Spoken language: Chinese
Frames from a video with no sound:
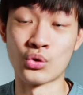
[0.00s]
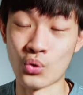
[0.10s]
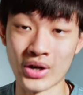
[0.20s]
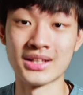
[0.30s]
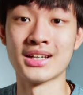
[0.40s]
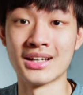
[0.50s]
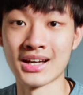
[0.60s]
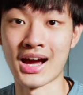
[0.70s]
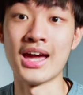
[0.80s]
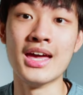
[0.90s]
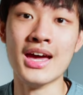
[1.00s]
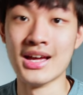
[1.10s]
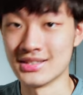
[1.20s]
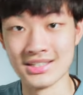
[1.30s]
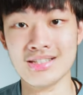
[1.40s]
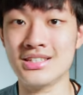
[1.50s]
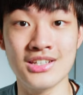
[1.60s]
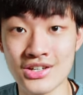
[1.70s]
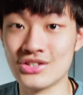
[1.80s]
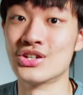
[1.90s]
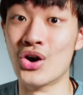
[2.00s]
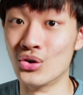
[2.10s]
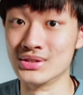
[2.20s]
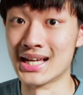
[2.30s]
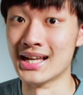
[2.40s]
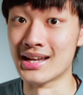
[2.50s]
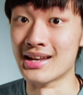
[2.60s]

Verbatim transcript: 关跟开，真的是超赞。